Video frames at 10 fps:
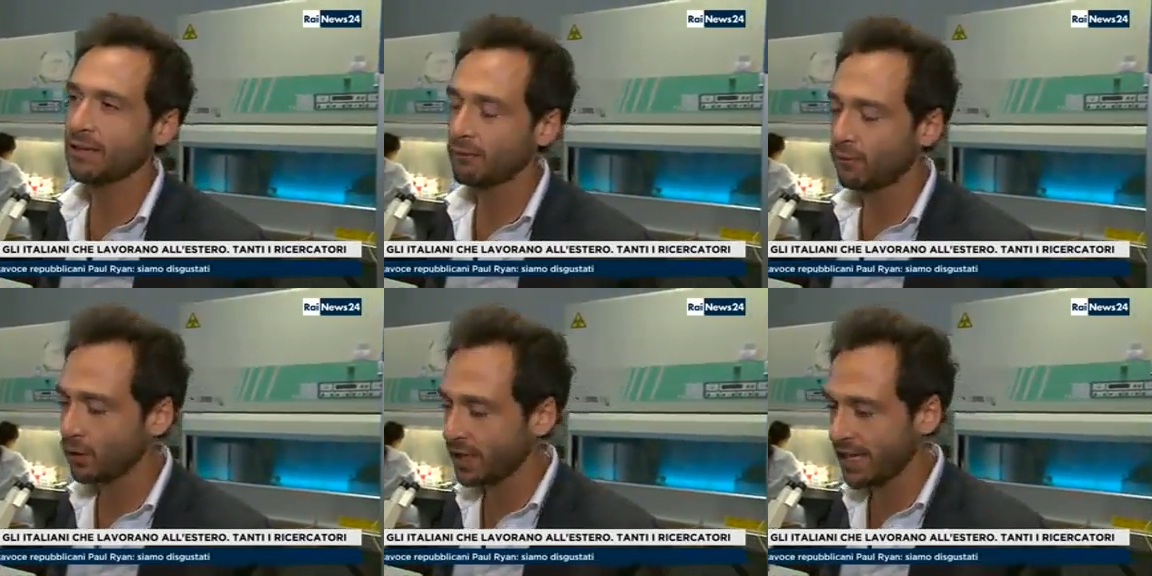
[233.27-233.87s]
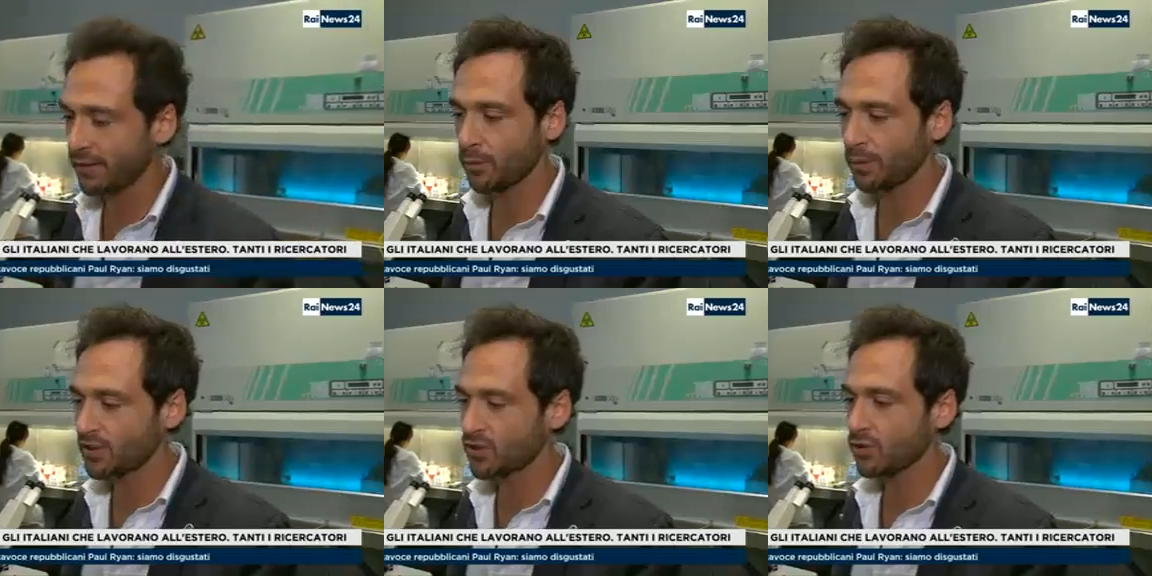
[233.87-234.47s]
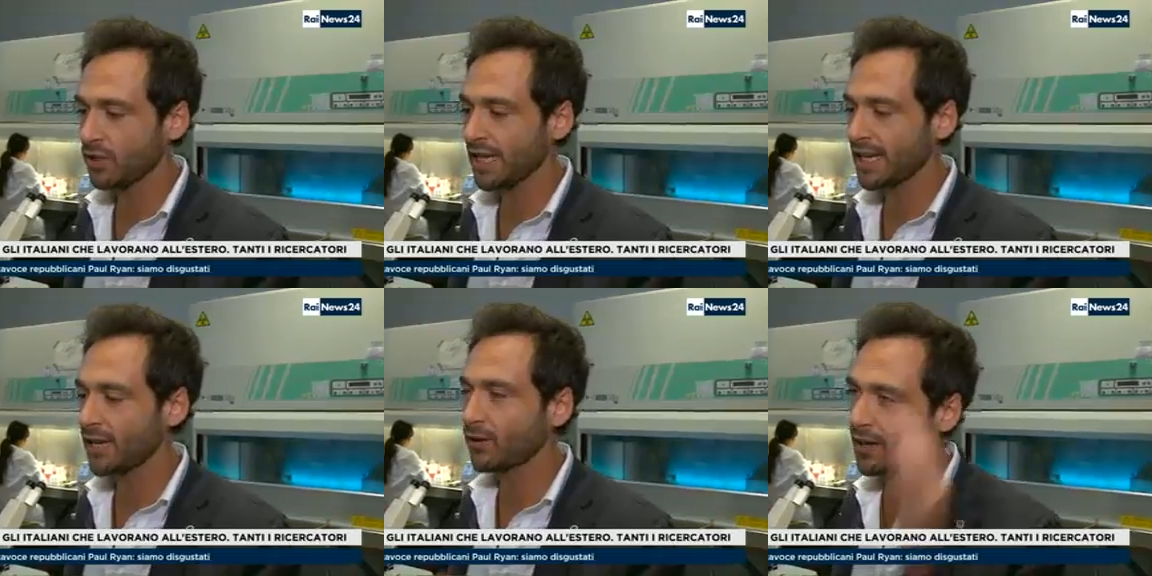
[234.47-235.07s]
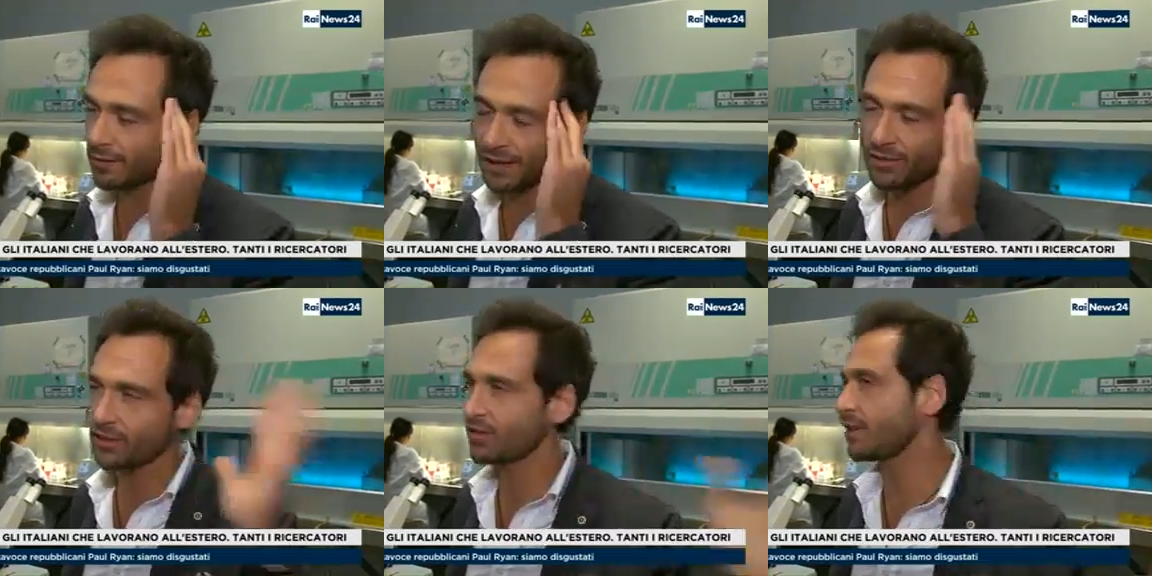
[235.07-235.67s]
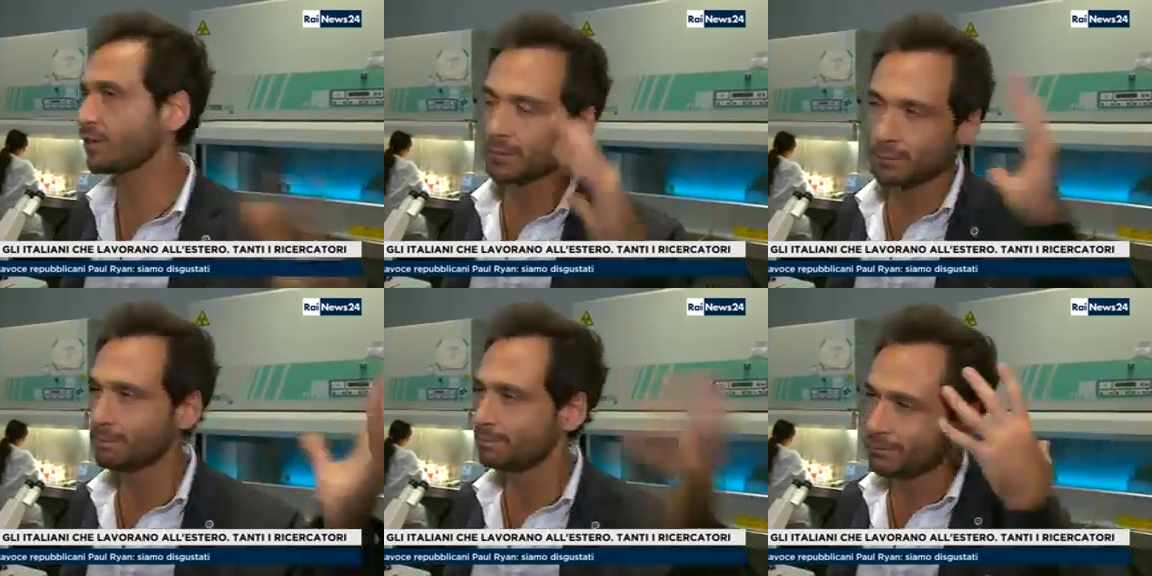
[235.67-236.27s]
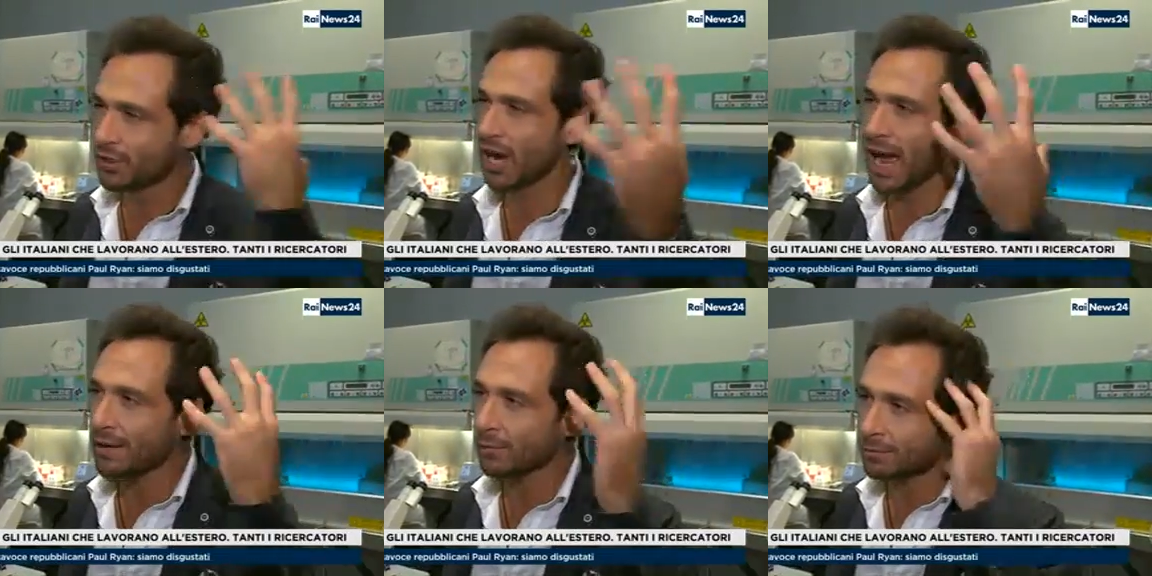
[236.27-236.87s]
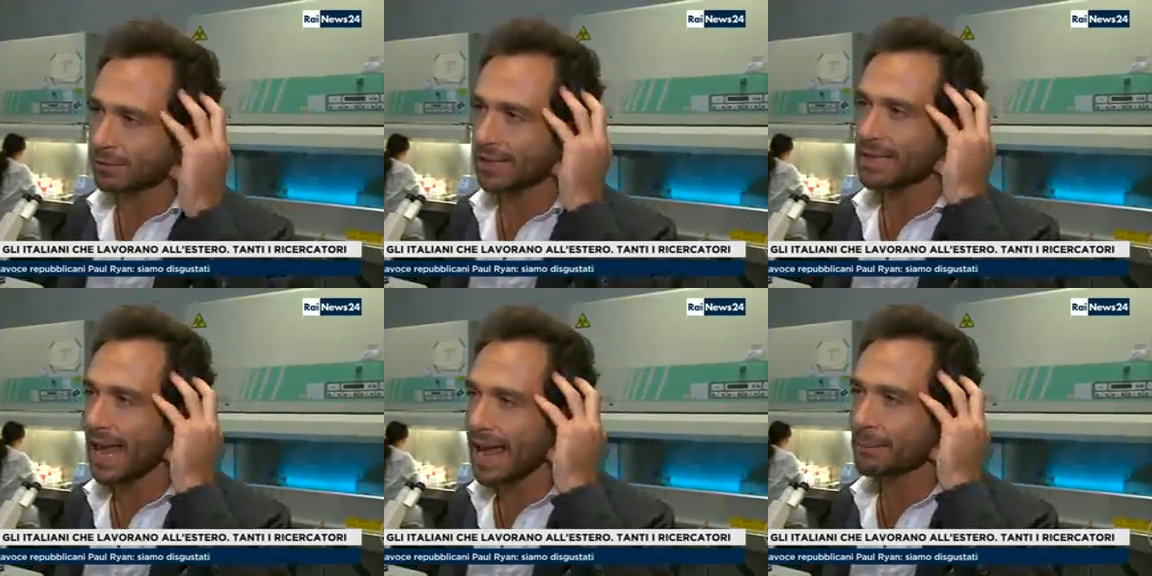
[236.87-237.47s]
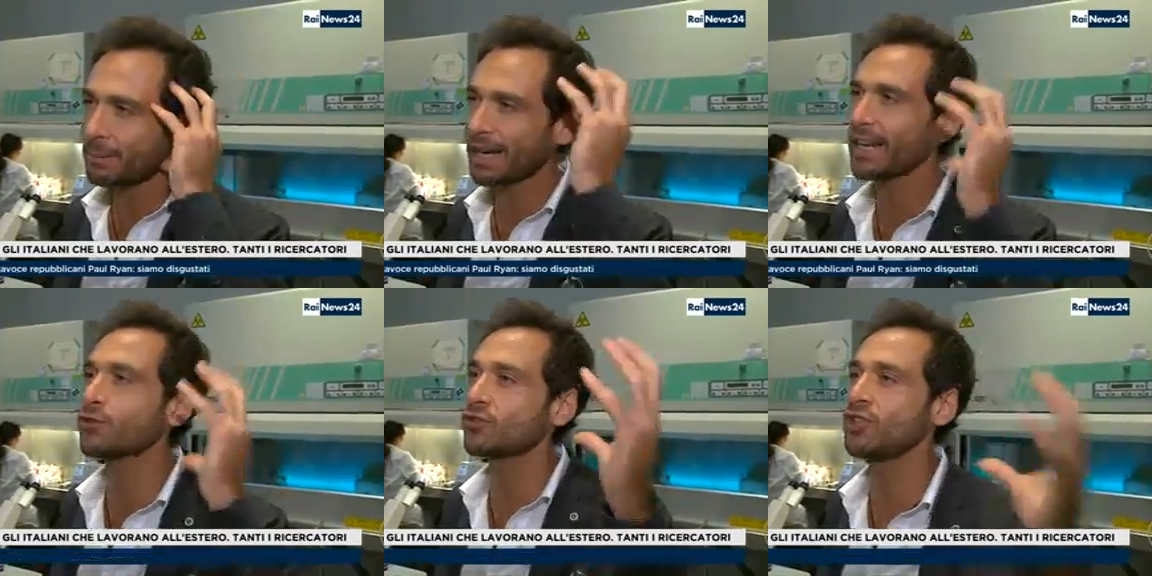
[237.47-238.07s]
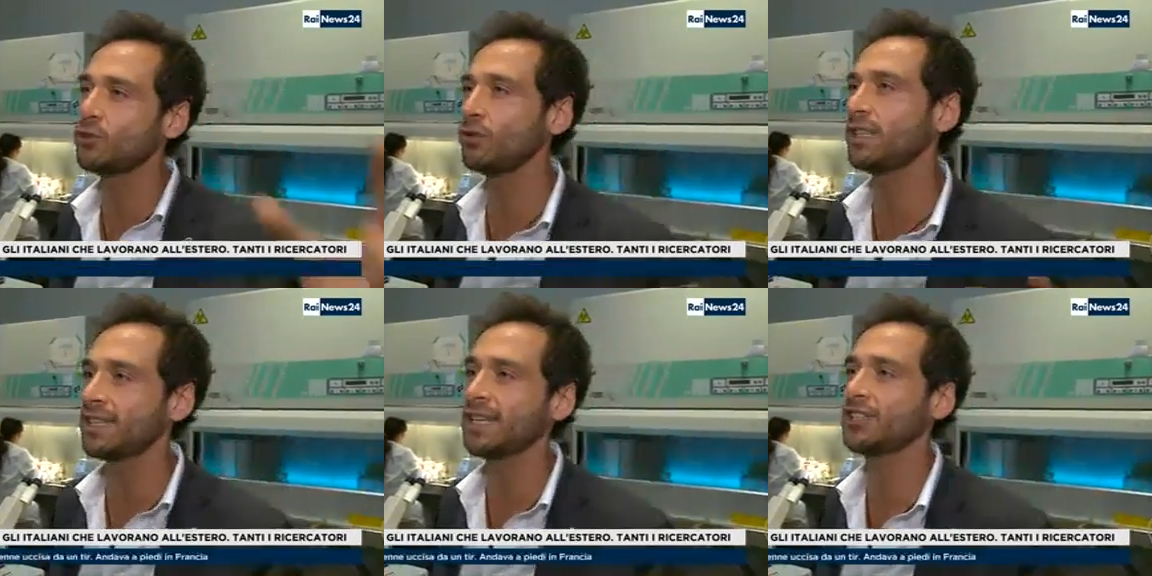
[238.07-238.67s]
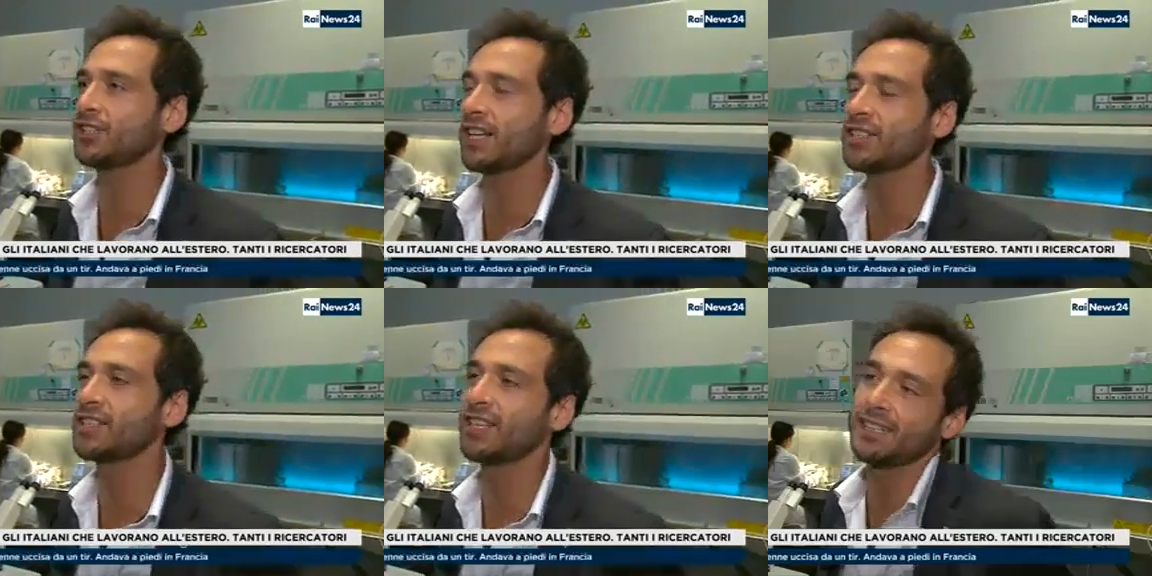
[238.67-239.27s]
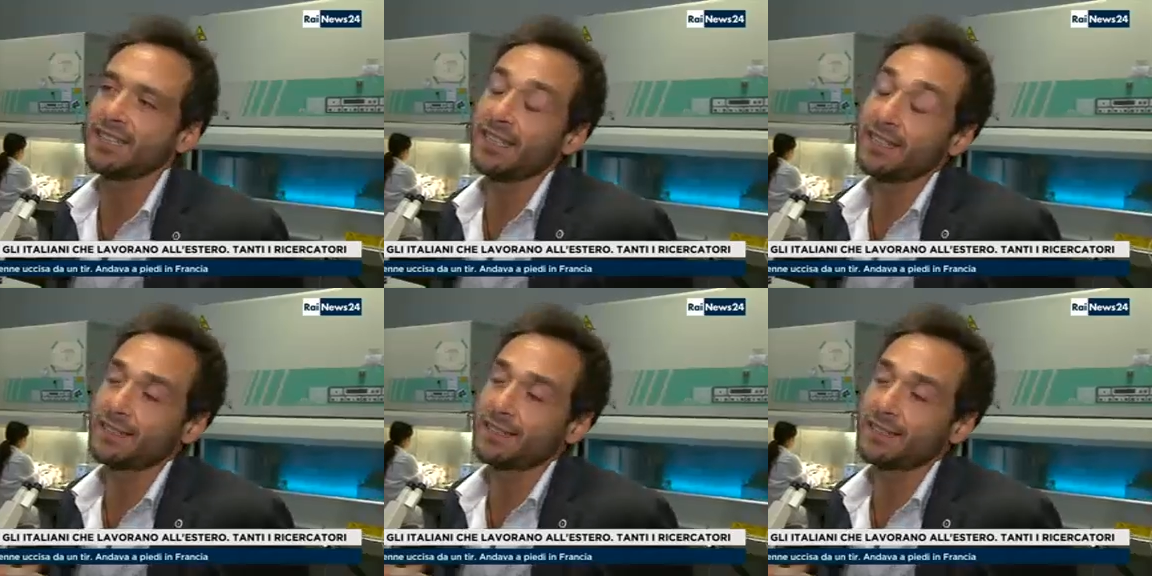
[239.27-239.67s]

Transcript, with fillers: Mm. Volevo persone che non avessero già un'idea precostituita della scienza. Il suo